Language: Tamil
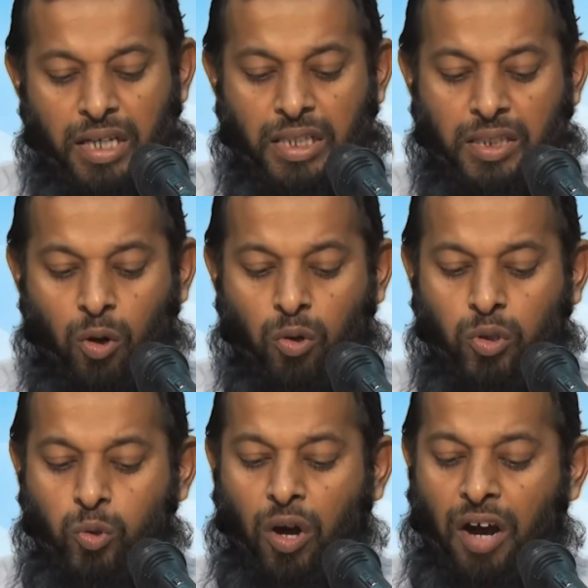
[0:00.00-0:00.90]
எந்த ஒரு
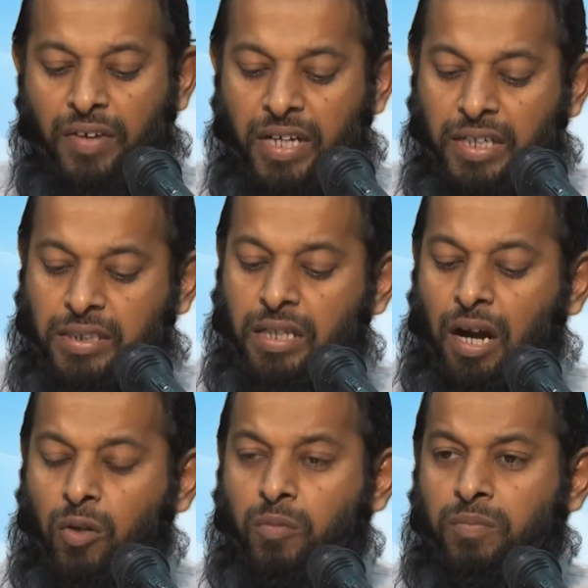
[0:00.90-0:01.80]
துவாவை
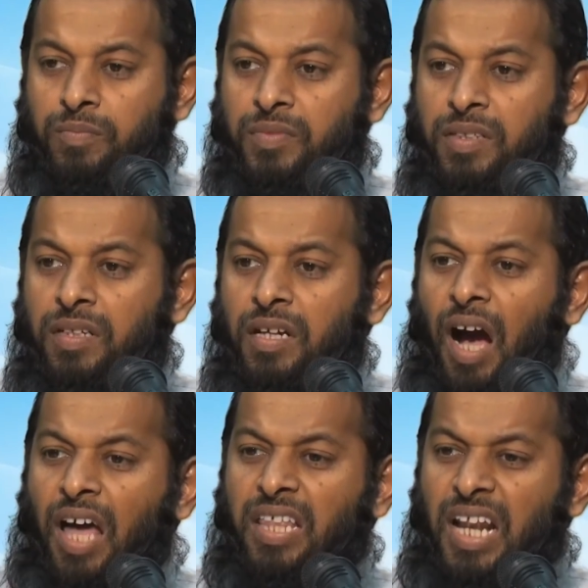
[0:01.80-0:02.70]
எடுத்தாலும்
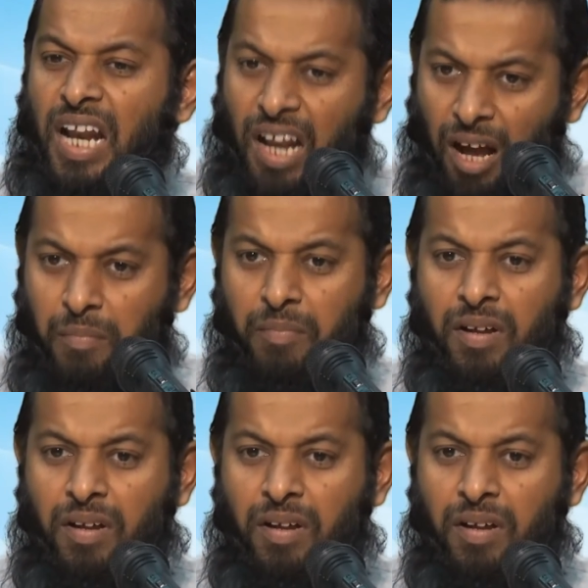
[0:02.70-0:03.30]
அதிலெல்லாம்